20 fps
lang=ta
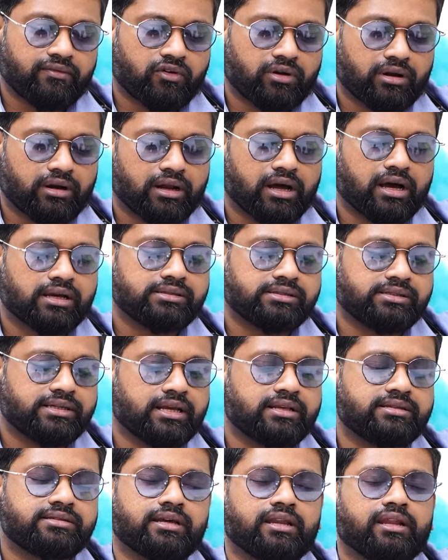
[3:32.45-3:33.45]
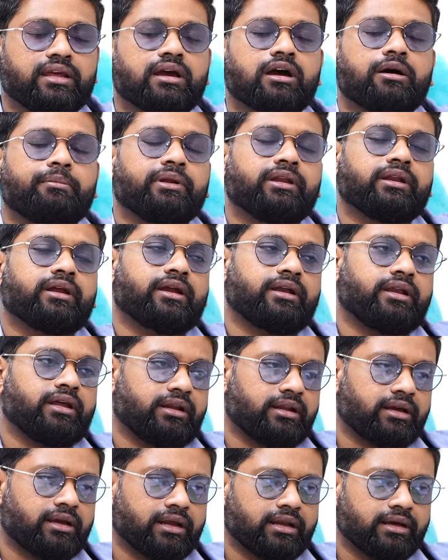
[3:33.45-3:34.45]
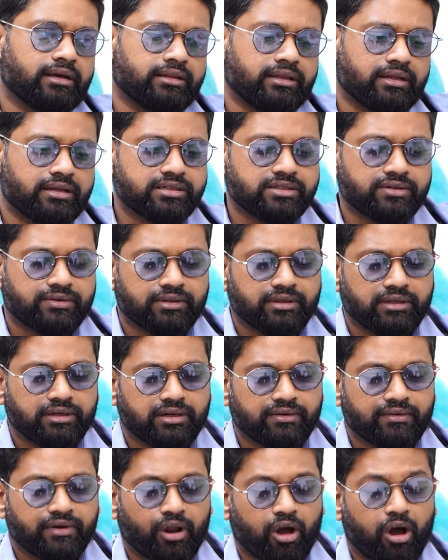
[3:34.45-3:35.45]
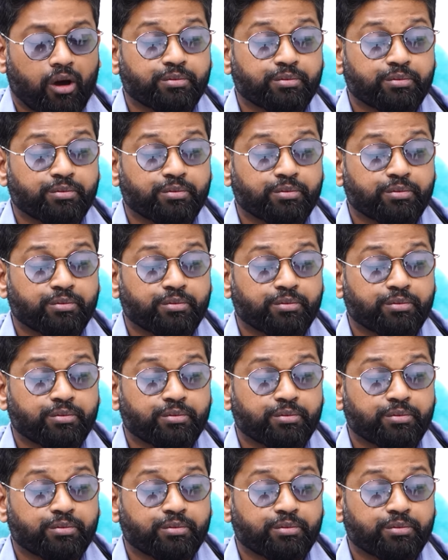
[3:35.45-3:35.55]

ஃபார் அ லாஸ்ட் ஸ்டேஜ் சரியா அப்படின்னு கேட்டிங்கன்னா எனக்கு தெரிஞ்சு வந்துட்டு வேறு